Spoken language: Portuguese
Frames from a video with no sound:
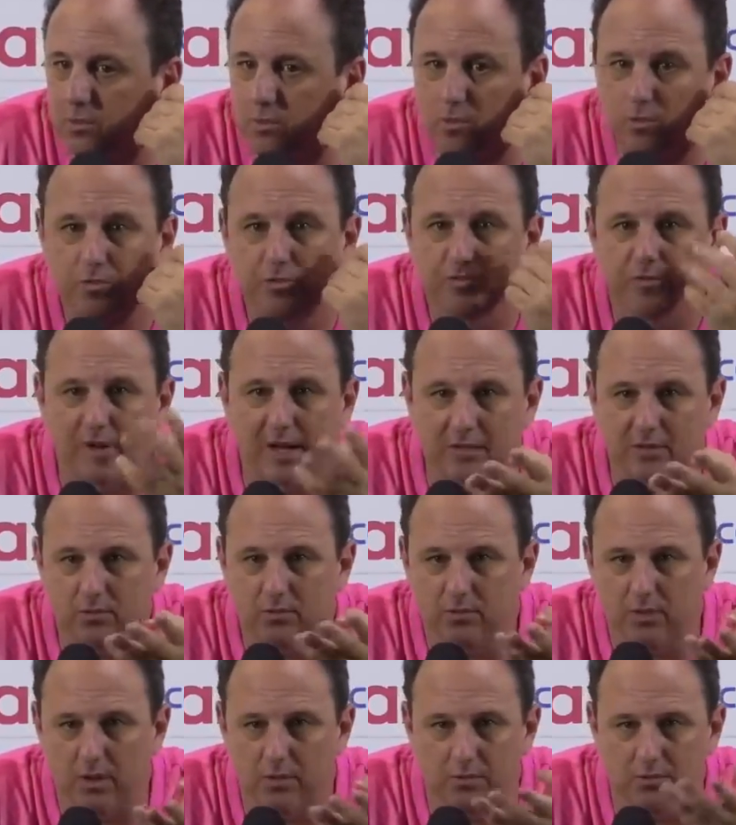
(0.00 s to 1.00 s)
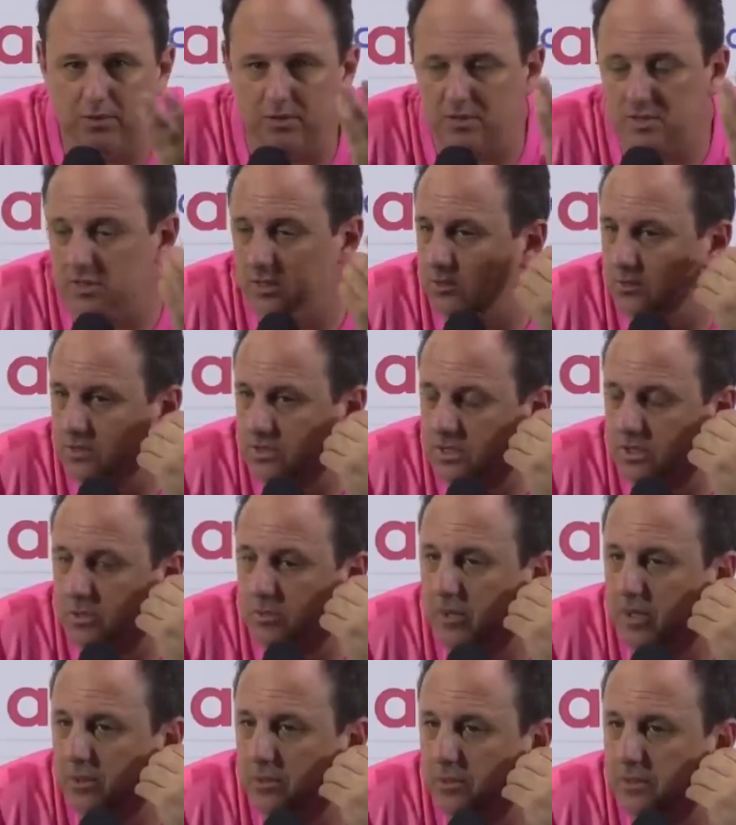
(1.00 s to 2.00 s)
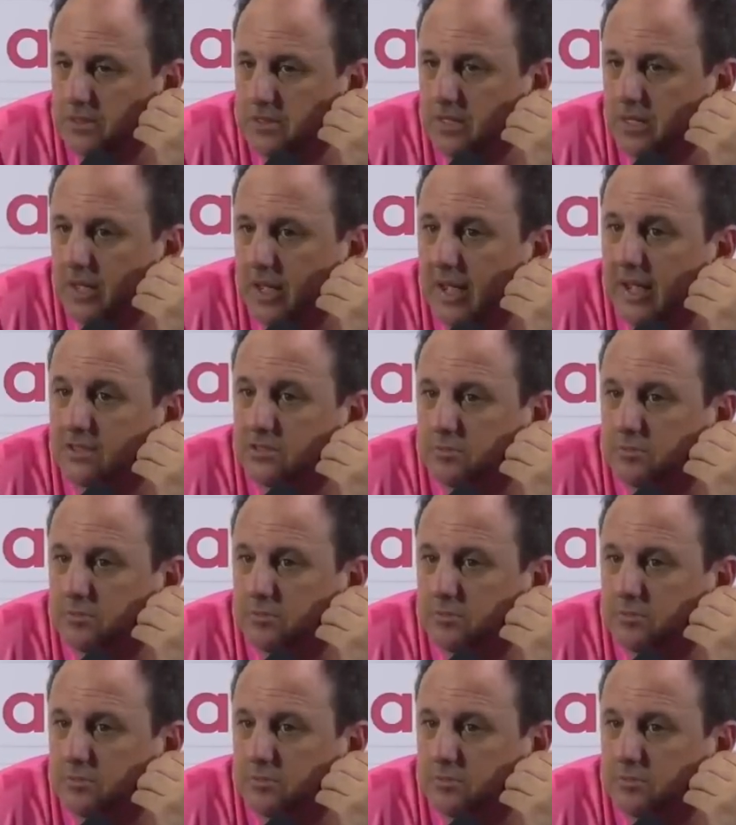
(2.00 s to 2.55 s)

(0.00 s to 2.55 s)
o fato acontecido. Isso é uma coisa